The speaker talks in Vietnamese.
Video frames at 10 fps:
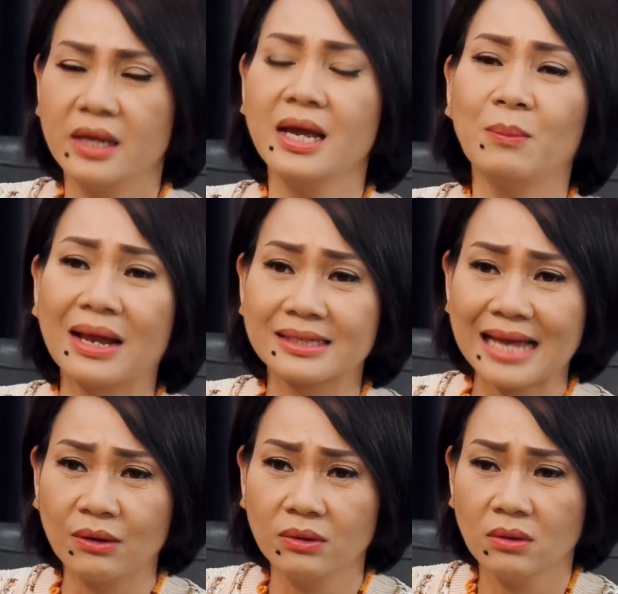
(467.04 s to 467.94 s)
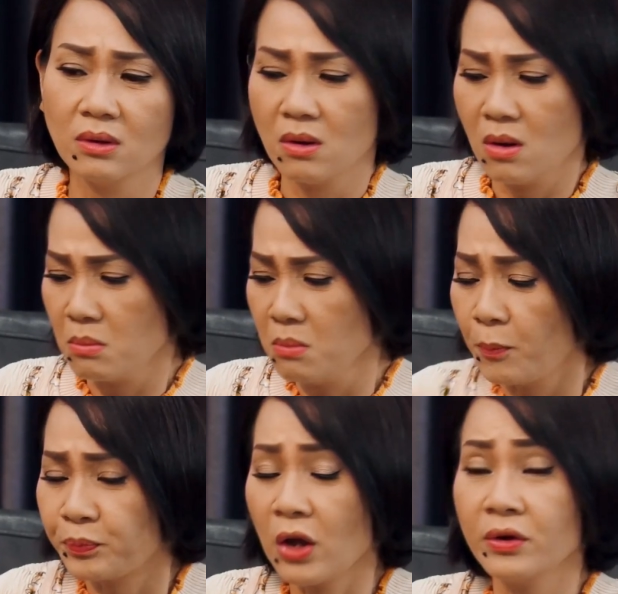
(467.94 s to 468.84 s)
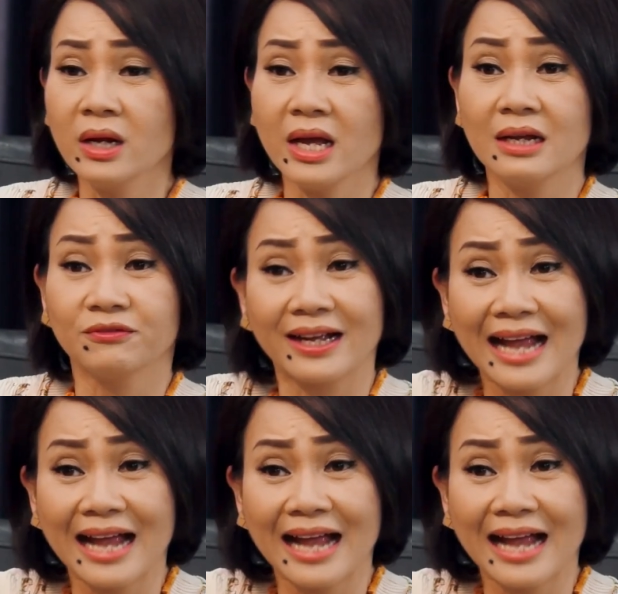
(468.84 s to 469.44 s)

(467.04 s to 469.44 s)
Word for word: Ý ông là sao? Mục tiêu đứng yên phải